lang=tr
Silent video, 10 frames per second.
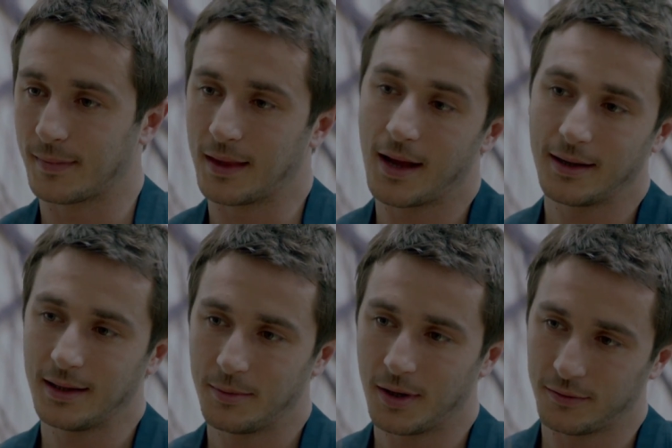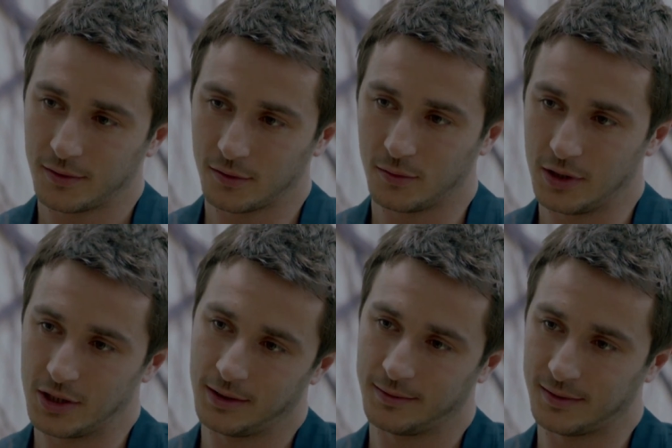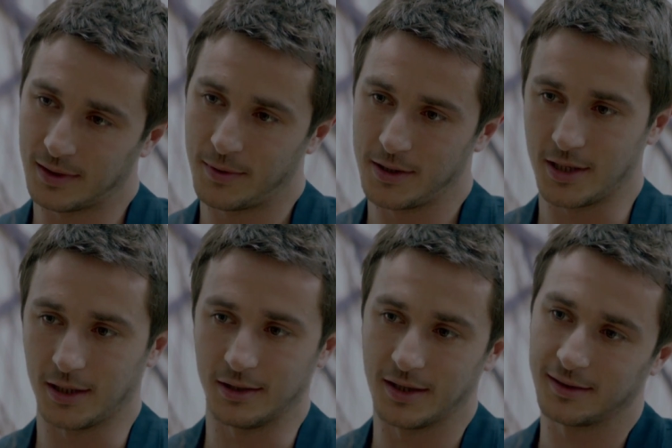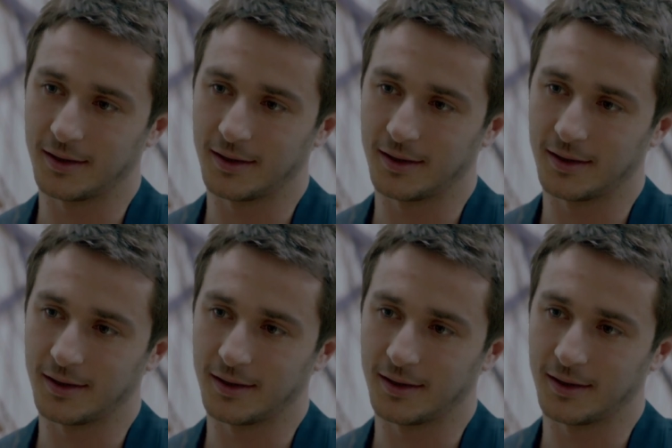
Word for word: Narin'le bir hafta sonu için Sapanca'ya gideceğiz.